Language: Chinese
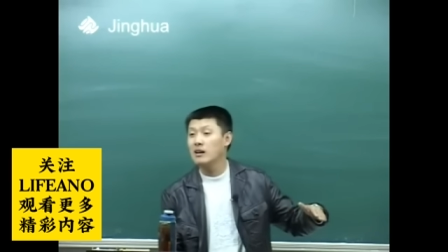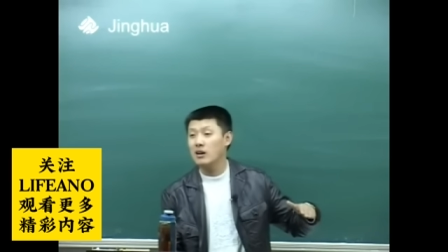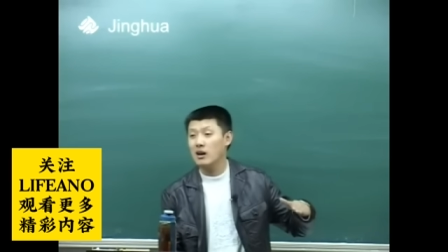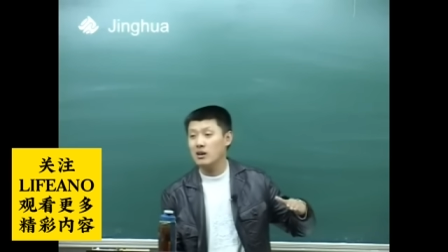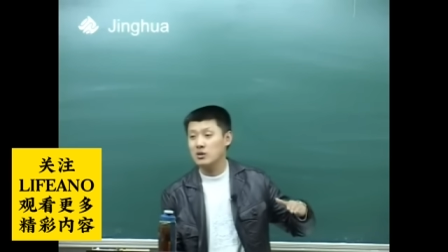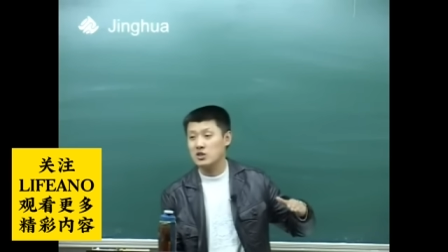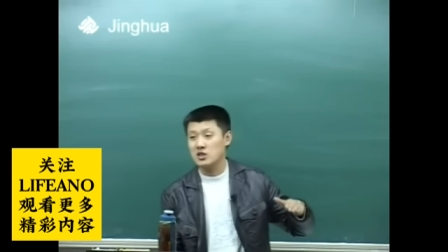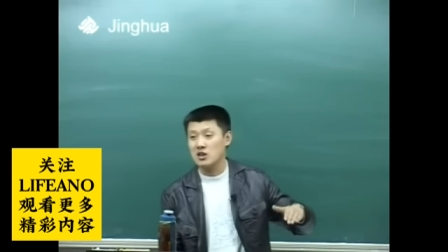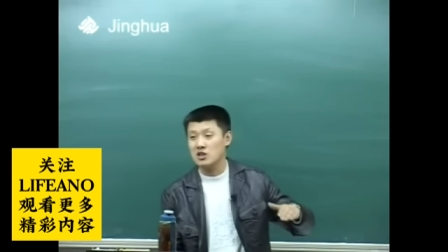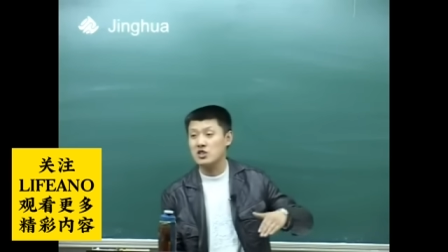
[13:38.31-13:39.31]
那就是
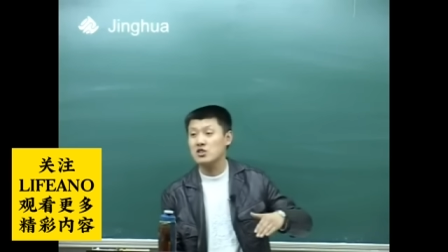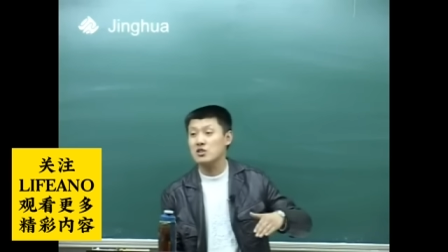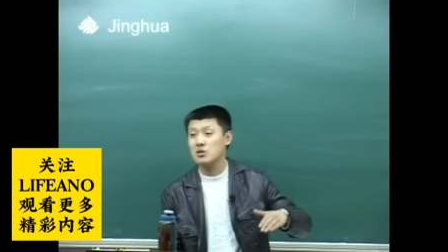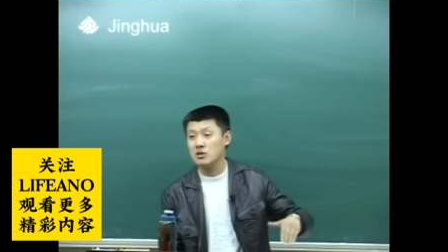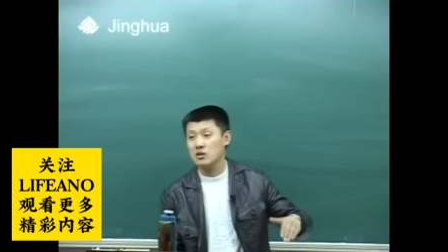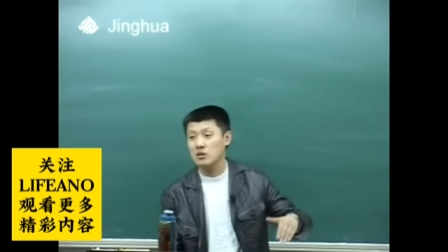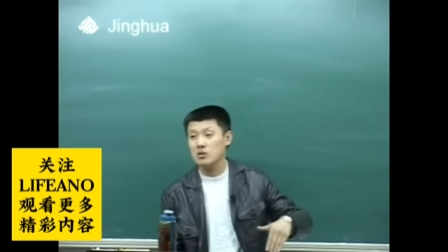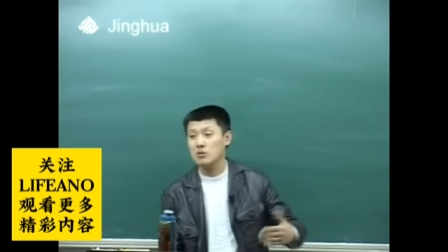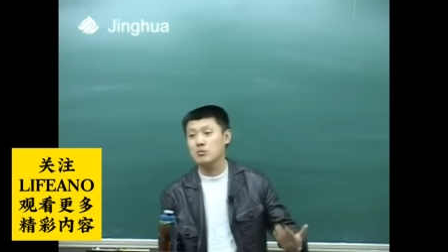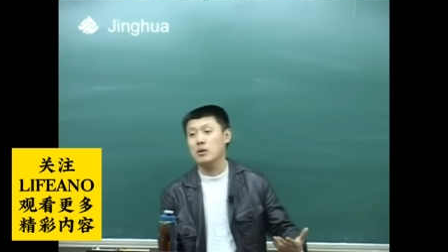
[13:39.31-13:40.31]
省市就就可能就
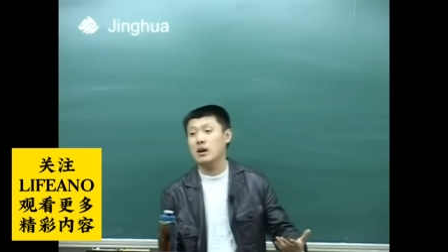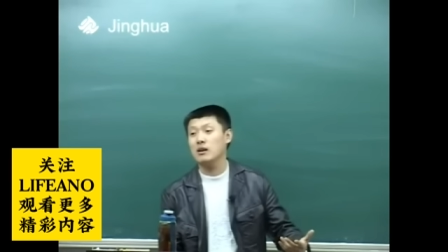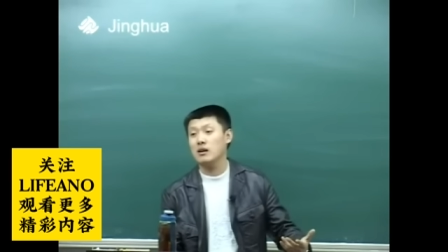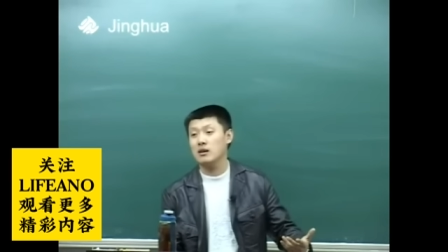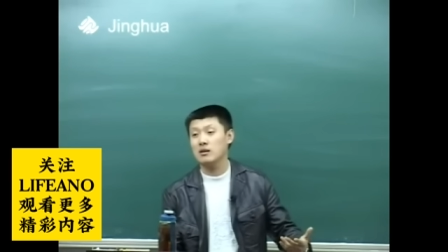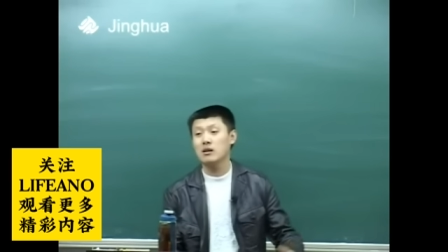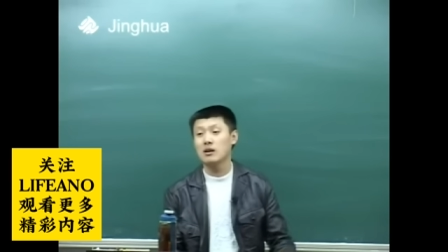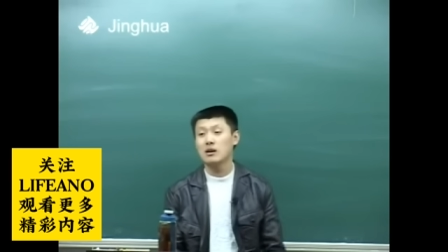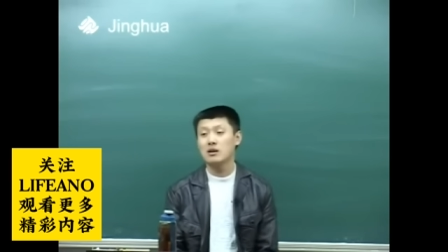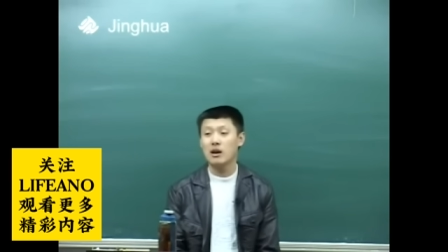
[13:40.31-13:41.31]
就就没了，这个就
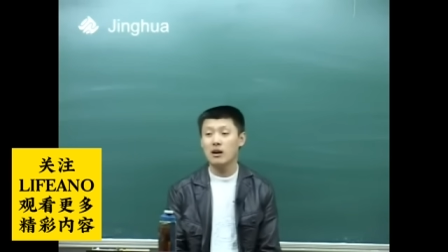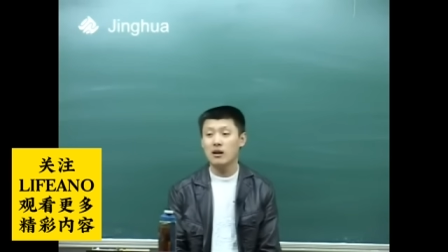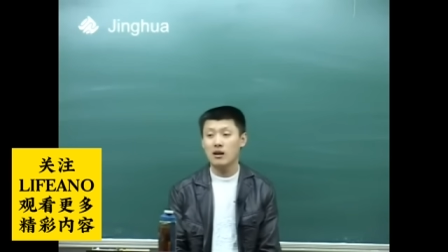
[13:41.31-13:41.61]
是吧？